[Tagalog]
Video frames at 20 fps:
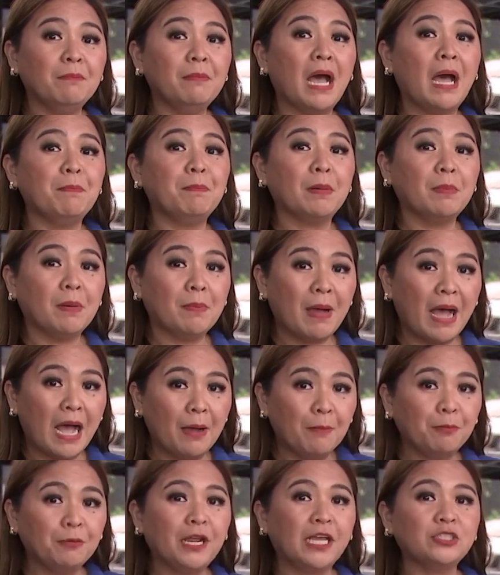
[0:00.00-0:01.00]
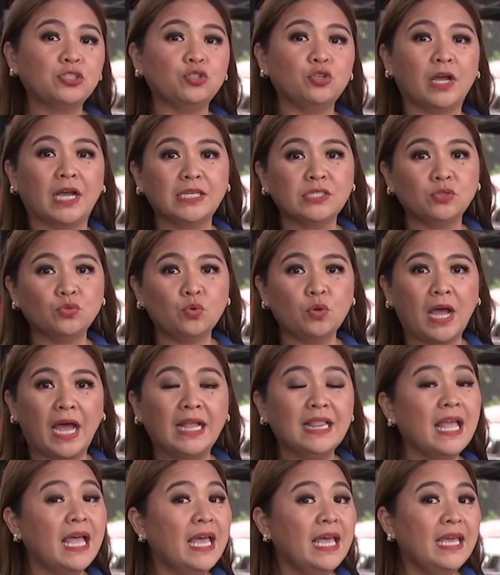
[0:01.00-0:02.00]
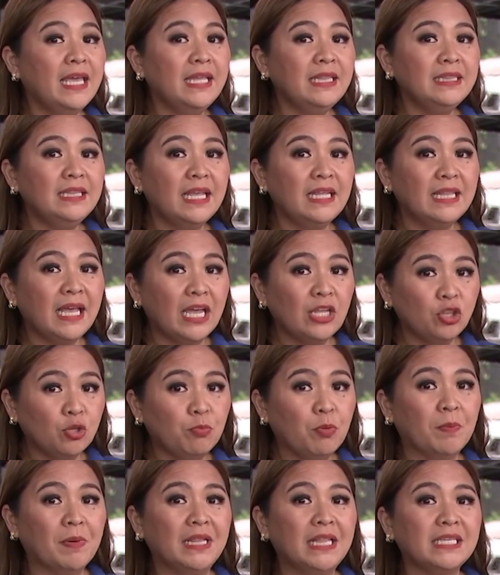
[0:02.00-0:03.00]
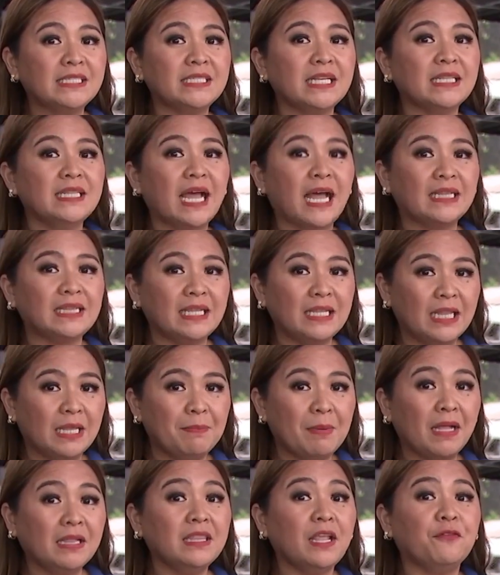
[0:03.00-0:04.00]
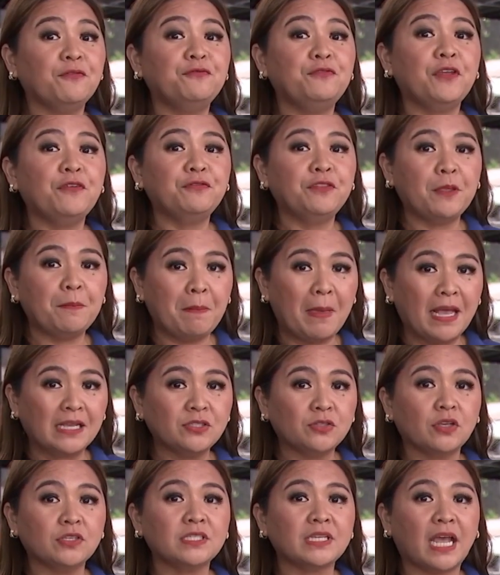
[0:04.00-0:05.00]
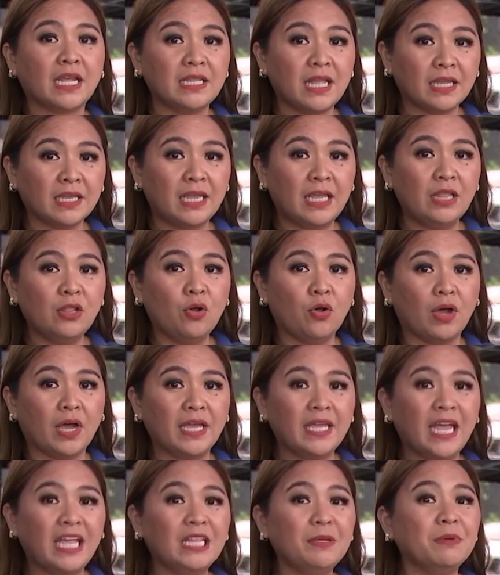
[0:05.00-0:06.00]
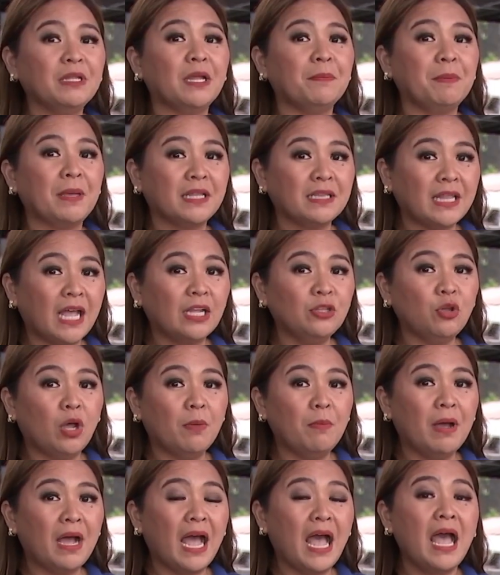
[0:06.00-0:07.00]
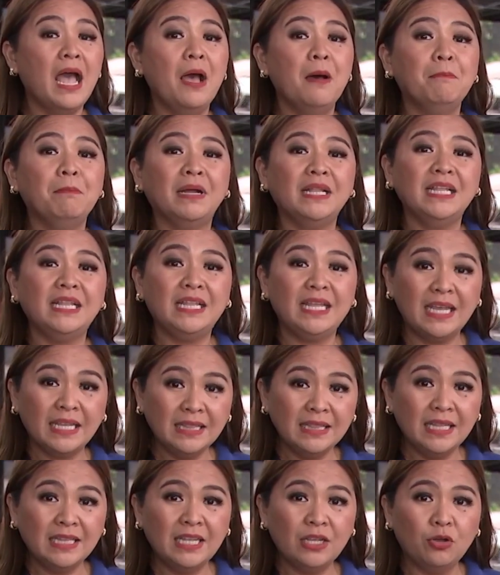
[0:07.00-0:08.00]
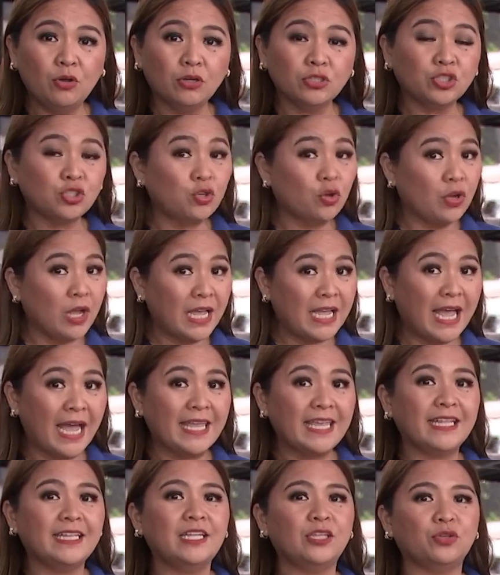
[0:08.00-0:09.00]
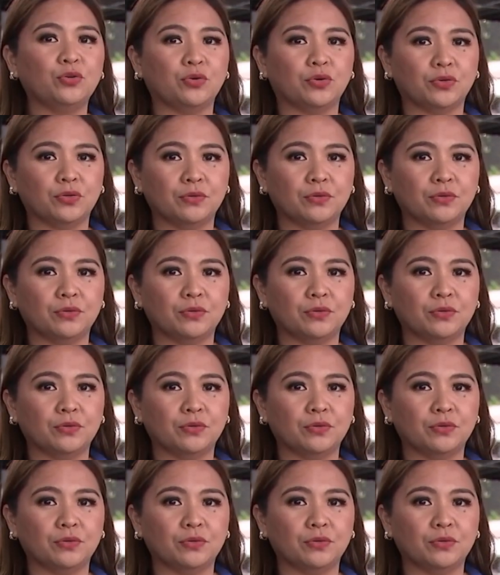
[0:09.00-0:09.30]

mapababa ang presyo ng asukal, hindi na ito bumalik sa dating level na 50 pesos kada kilo. Kaya naman apektado ang mga maliliit na negosyo kagaya nito.